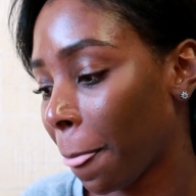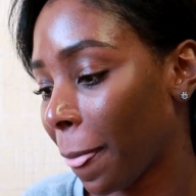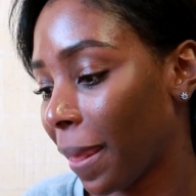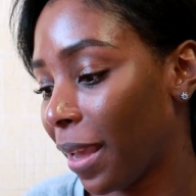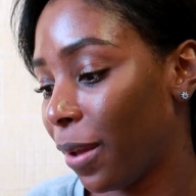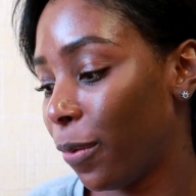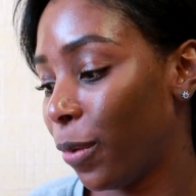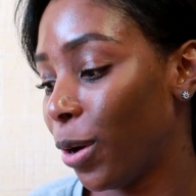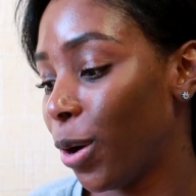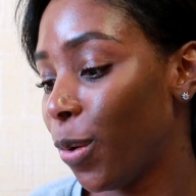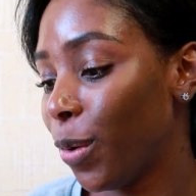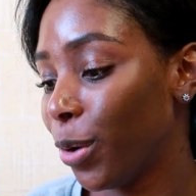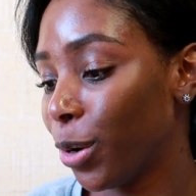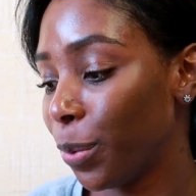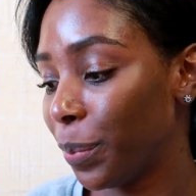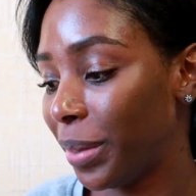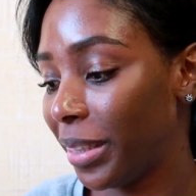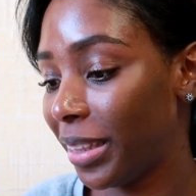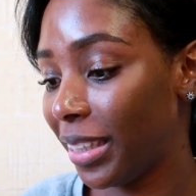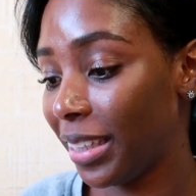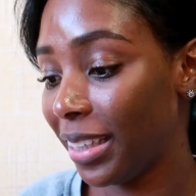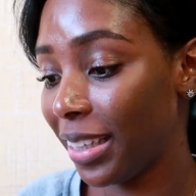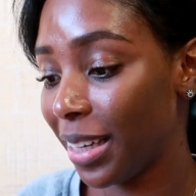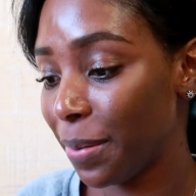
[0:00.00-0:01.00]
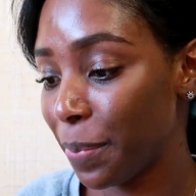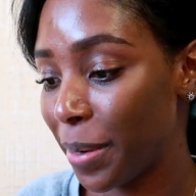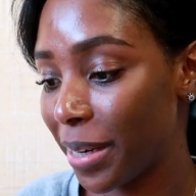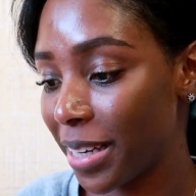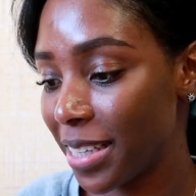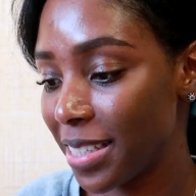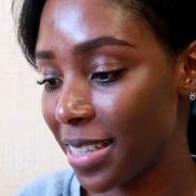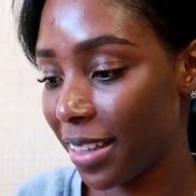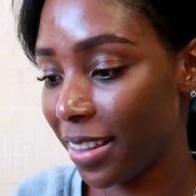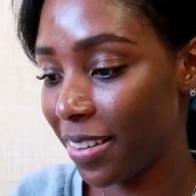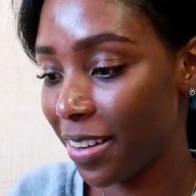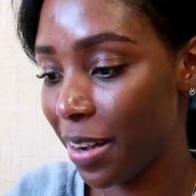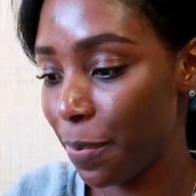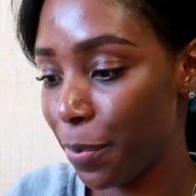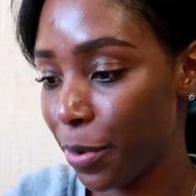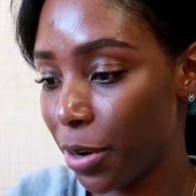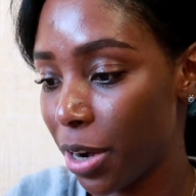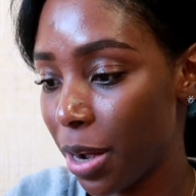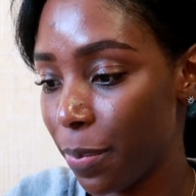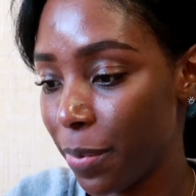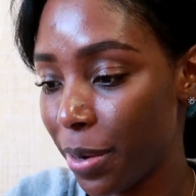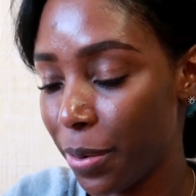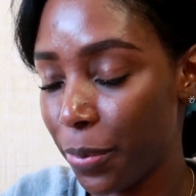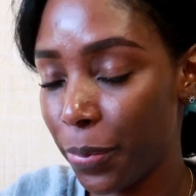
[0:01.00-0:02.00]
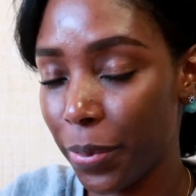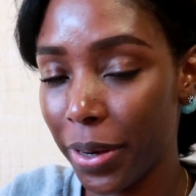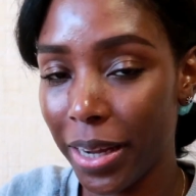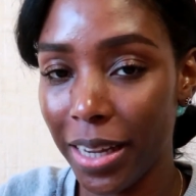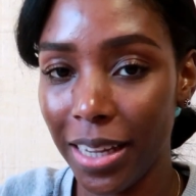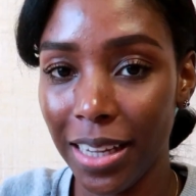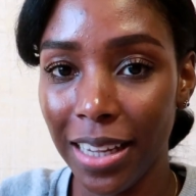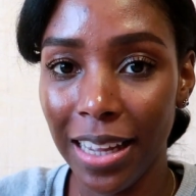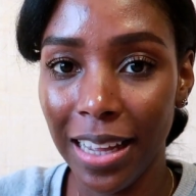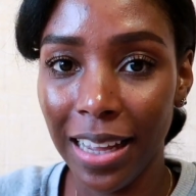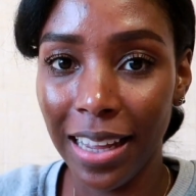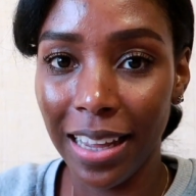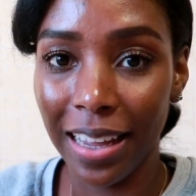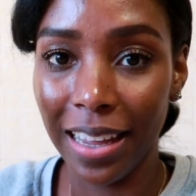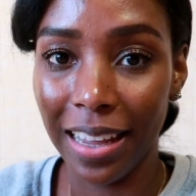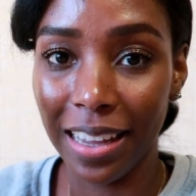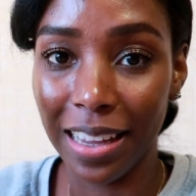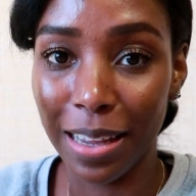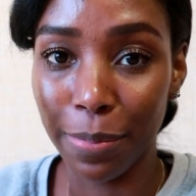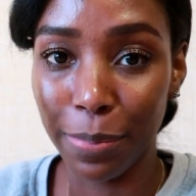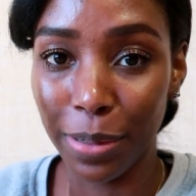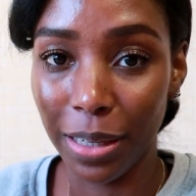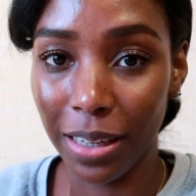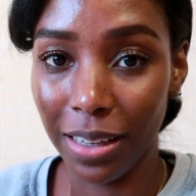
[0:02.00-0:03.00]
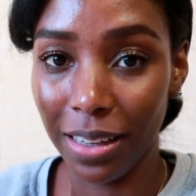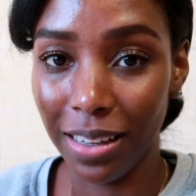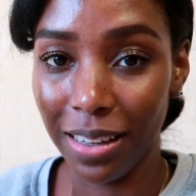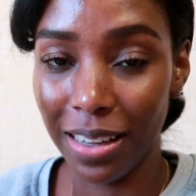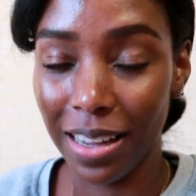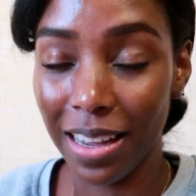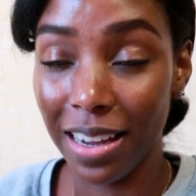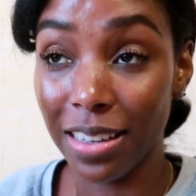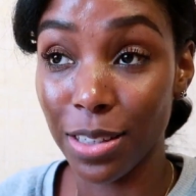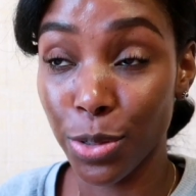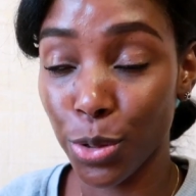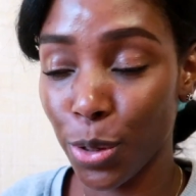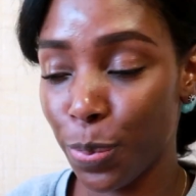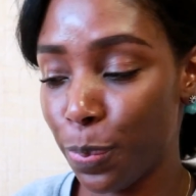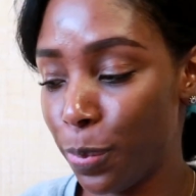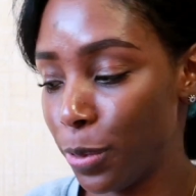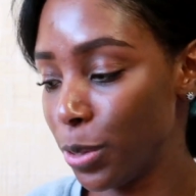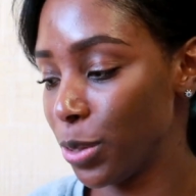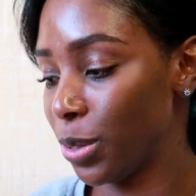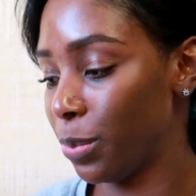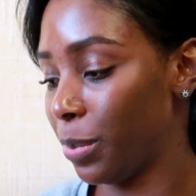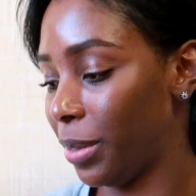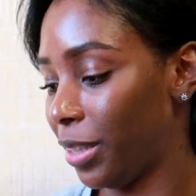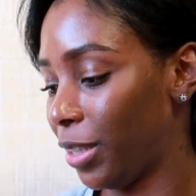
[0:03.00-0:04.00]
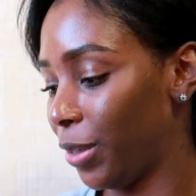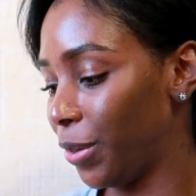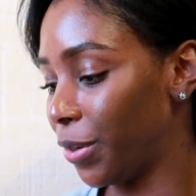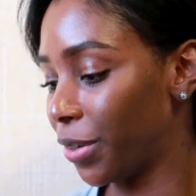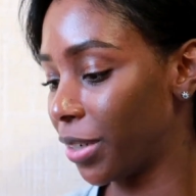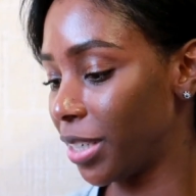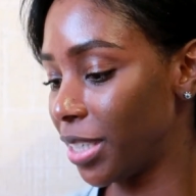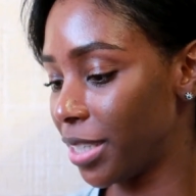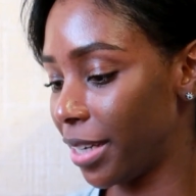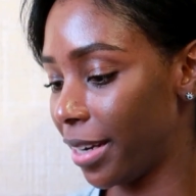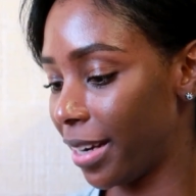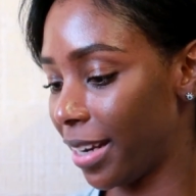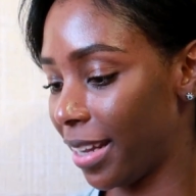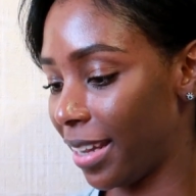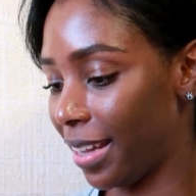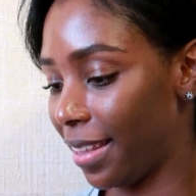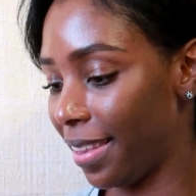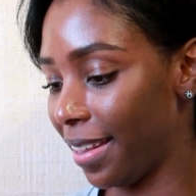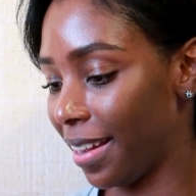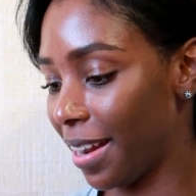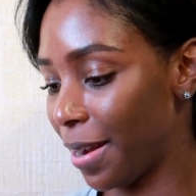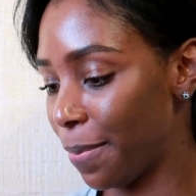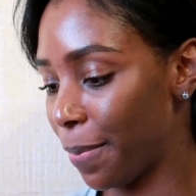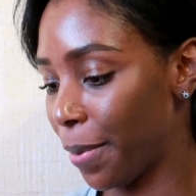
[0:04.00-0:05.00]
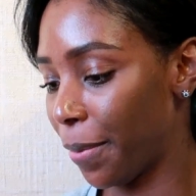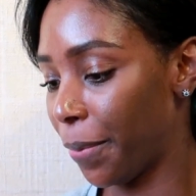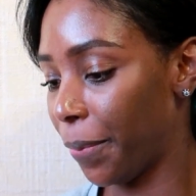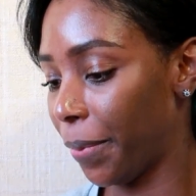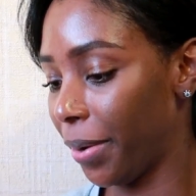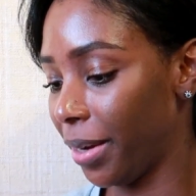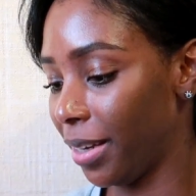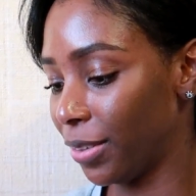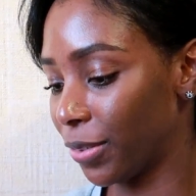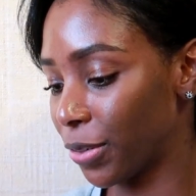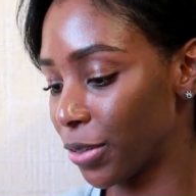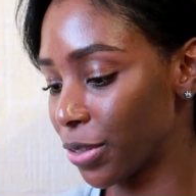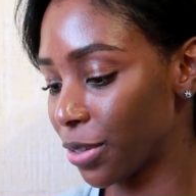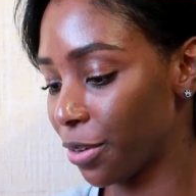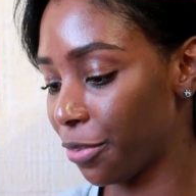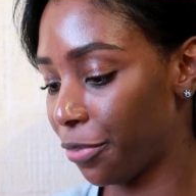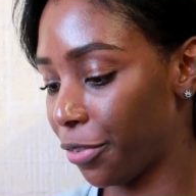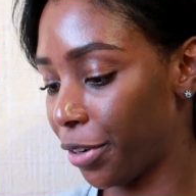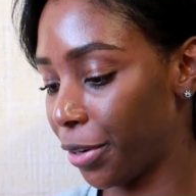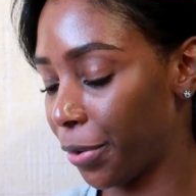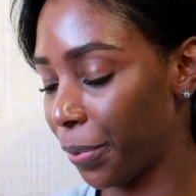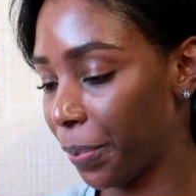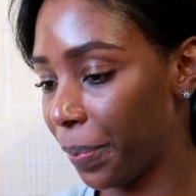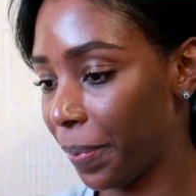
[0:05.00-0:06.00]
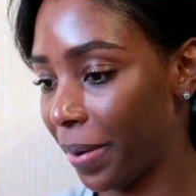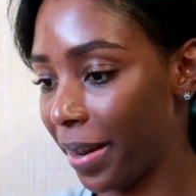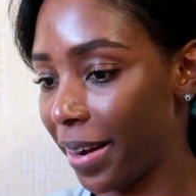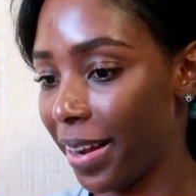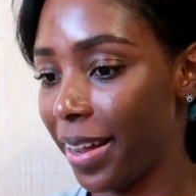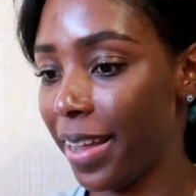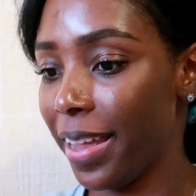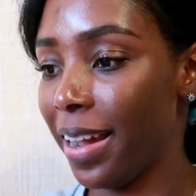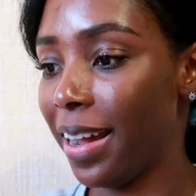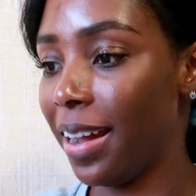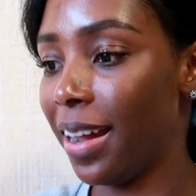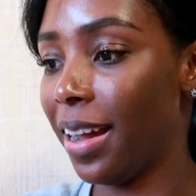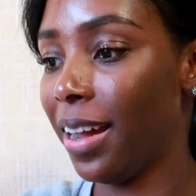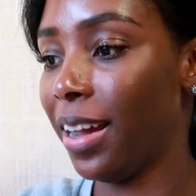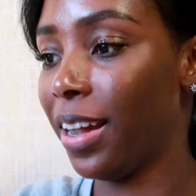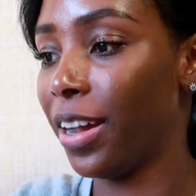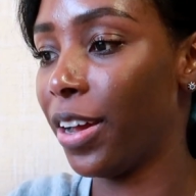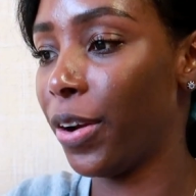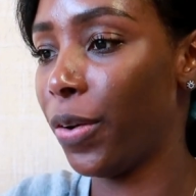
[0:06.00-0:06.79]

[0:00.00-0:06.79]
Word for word: Y luego, bueno, mi tía Marisa andaba por Camagüey, eh, que mi, eh, su esposo, mi tío Richard, es de Camagüey, entonces fueron para allá.